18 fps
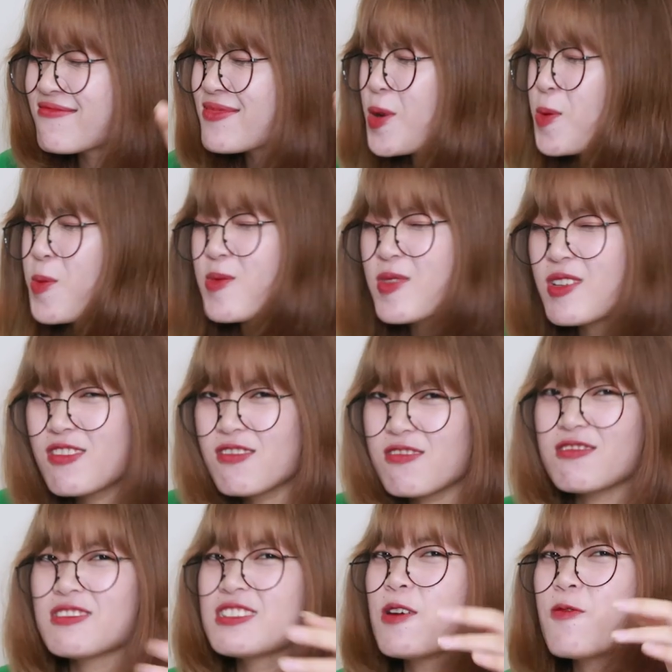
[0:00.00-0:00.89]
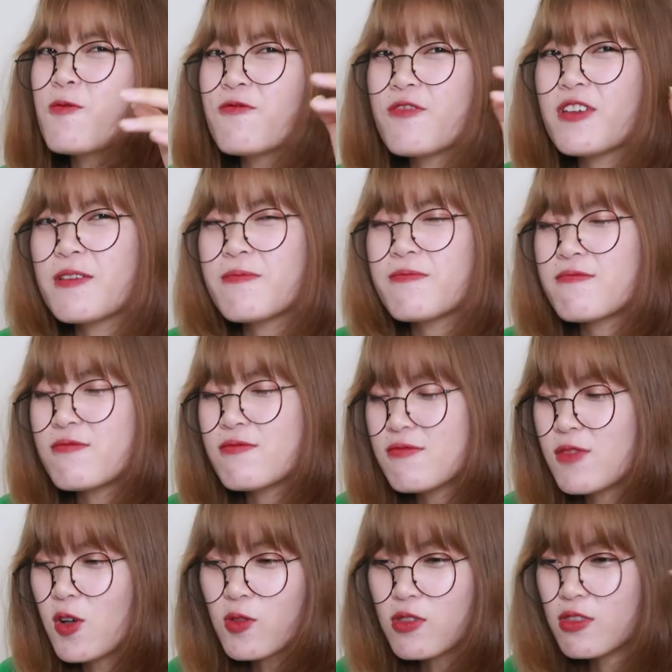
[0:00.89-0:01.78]
Đúng như trong
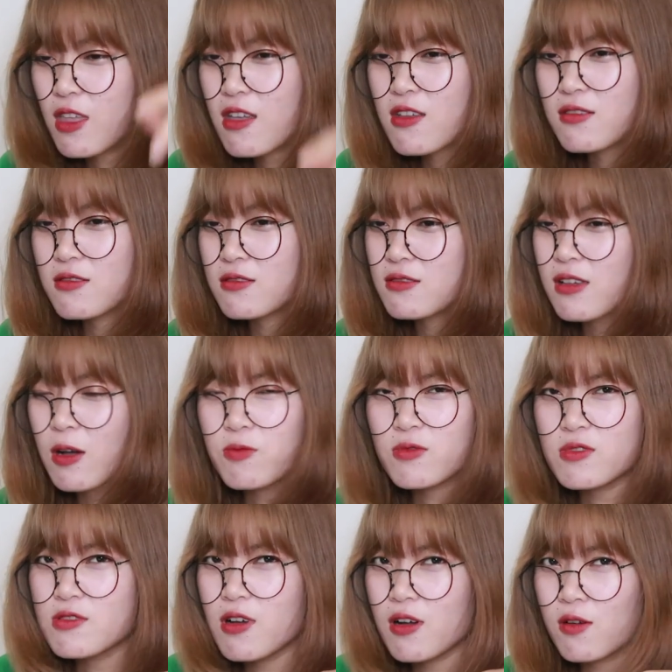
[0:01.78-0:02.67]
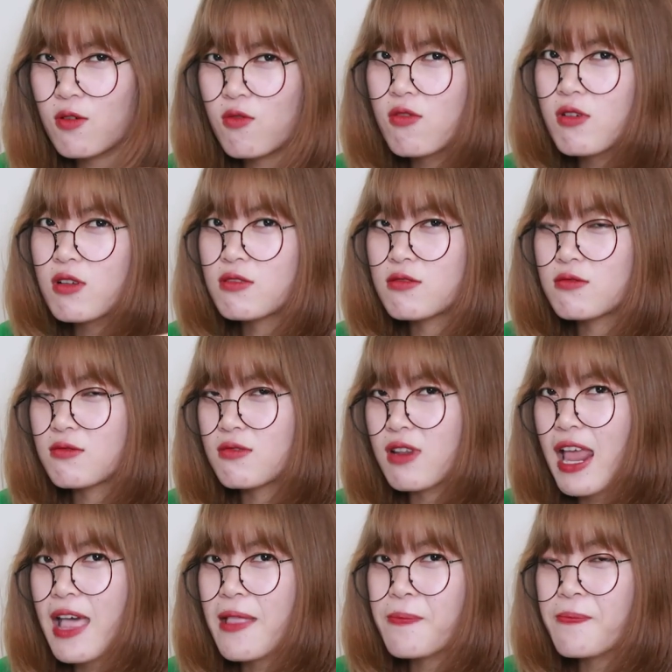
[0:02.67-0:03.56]
phim ngôn tình học đường luôn.
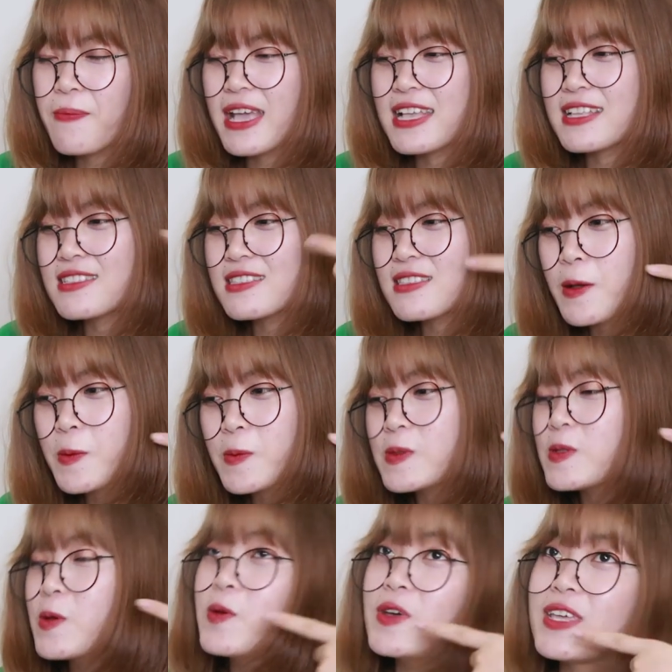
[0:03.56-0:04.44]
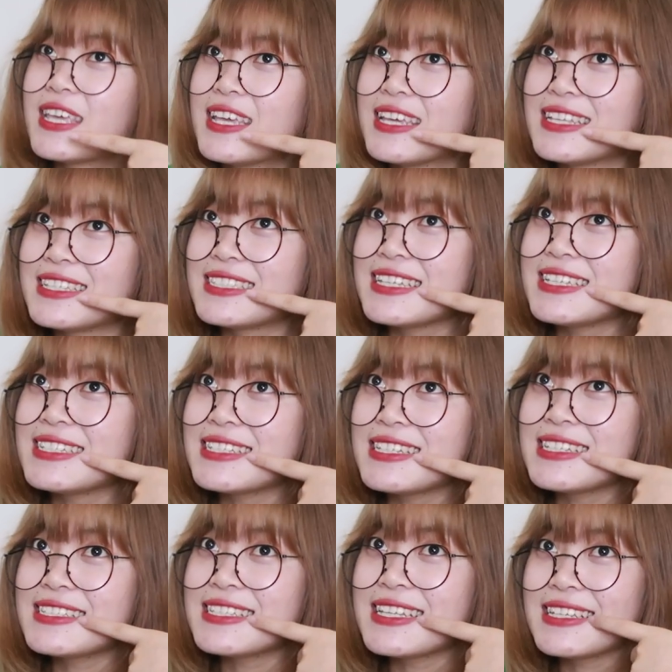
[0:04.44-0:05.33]
Ăn bánh xong rồi dính
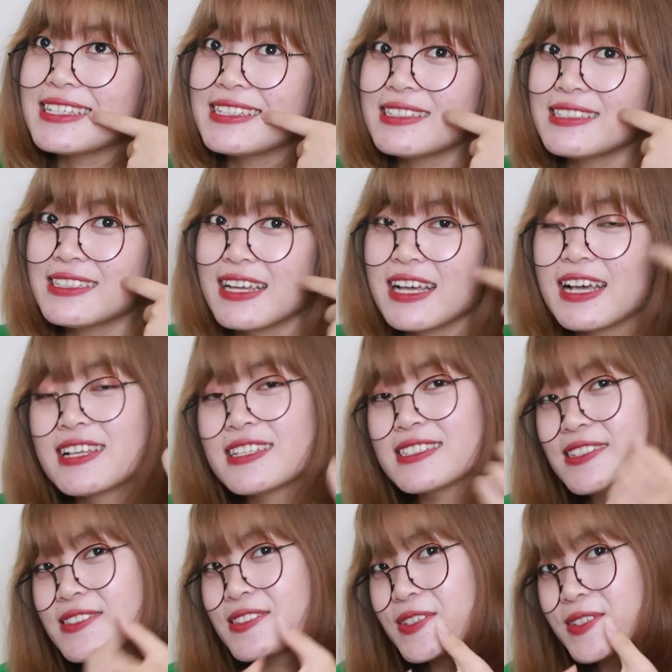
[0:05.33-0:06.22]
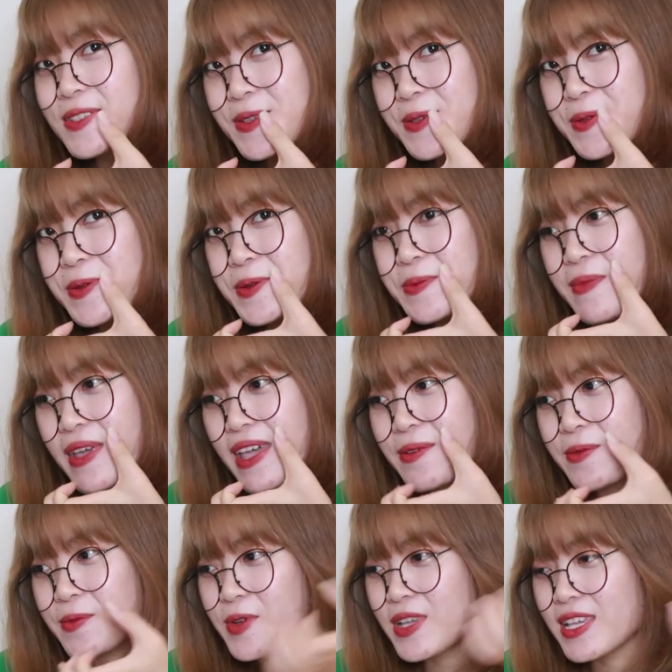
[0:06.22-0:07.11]
dính dính, xong rồi chùi
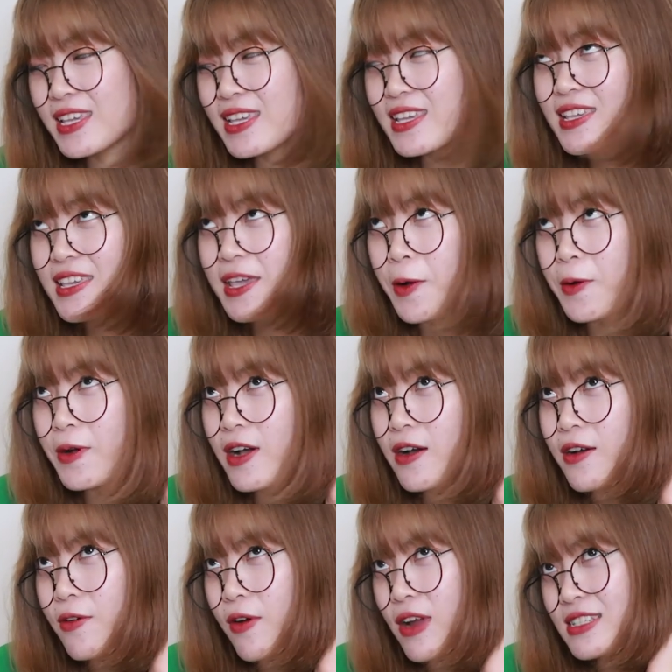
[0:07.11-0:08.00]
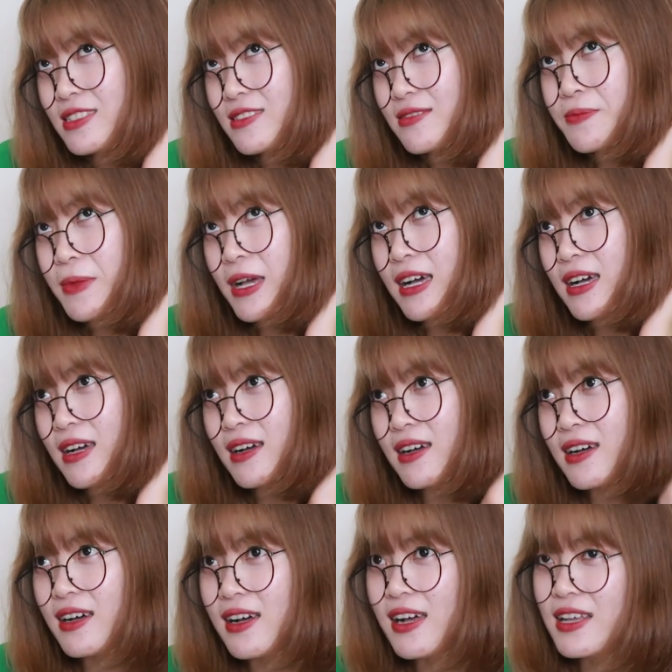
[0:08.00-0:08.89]
mép. Ui, khi kiểu crush
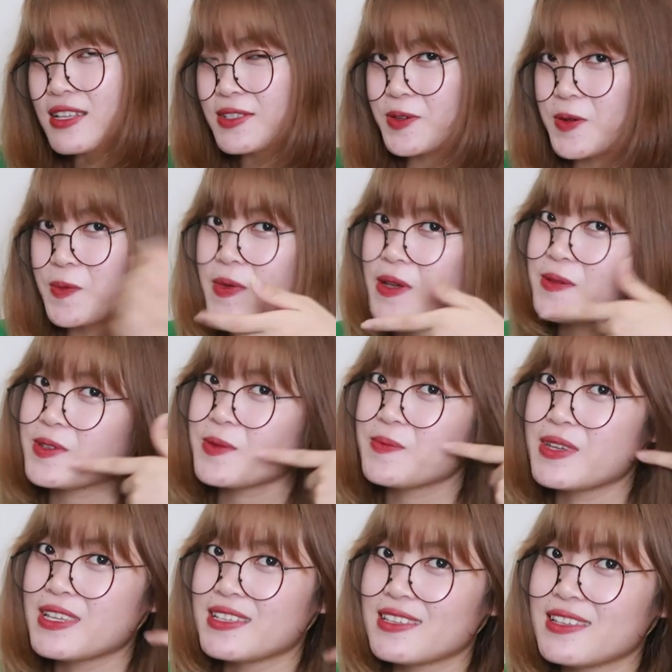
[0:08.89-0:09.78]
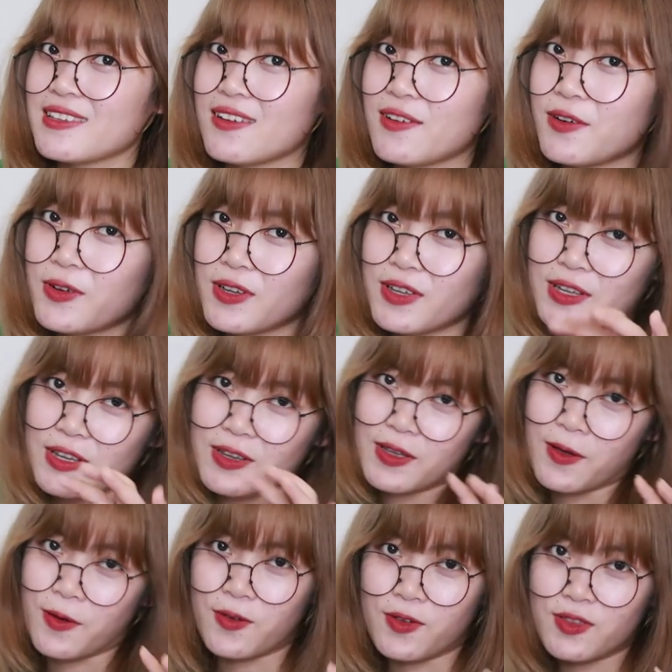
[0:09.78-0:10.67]
mà chùi mép cho mình thì ôi,
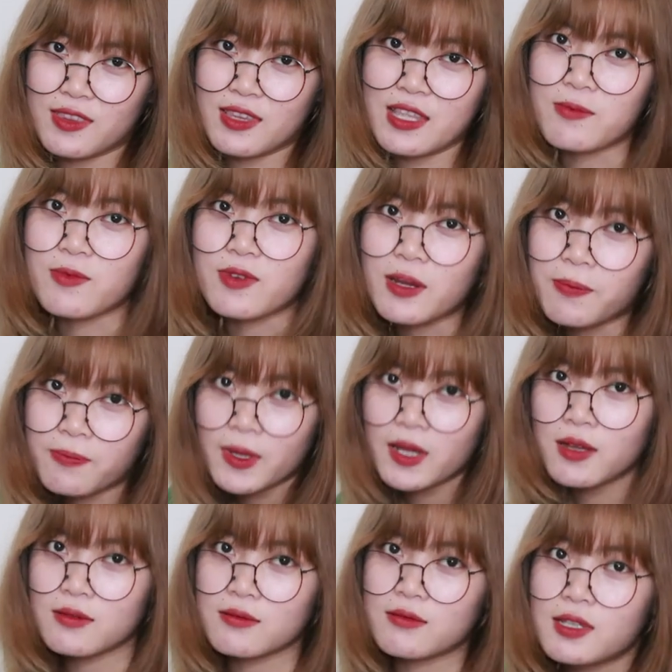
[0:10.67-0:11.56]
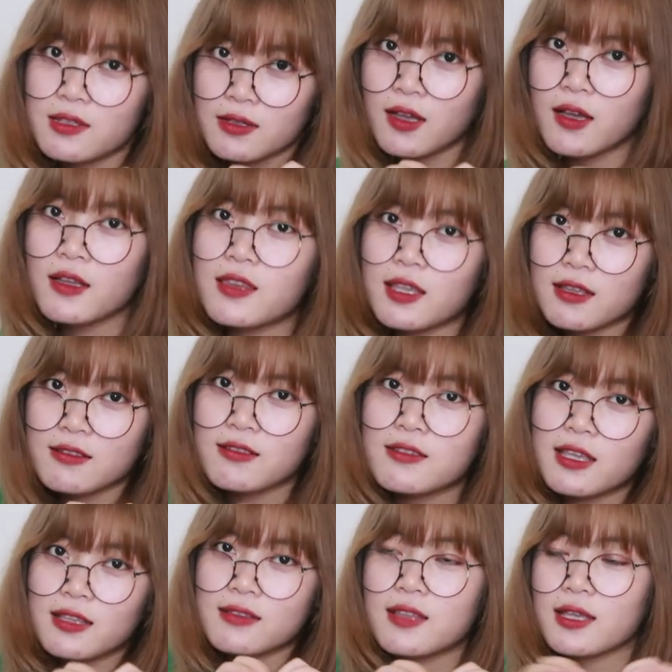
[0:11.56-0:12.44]
kiểu con tim mà đập thịch thịch
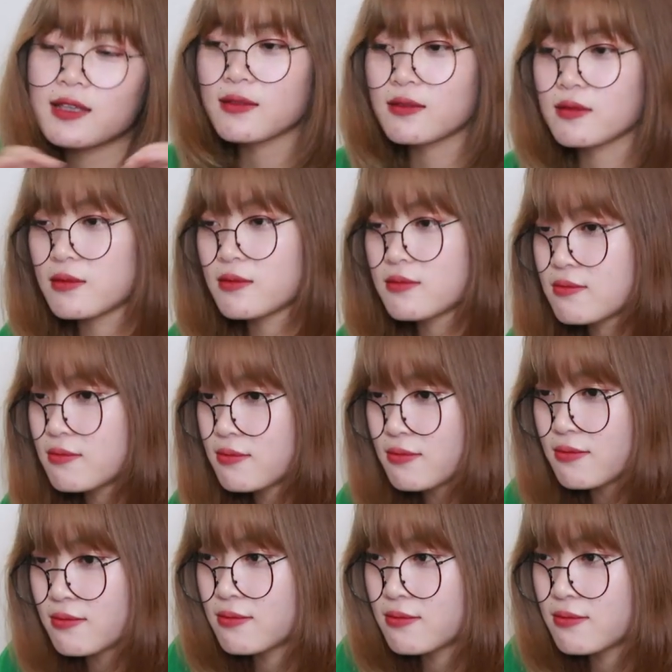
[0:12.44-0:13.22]
thịch thịch Ừ,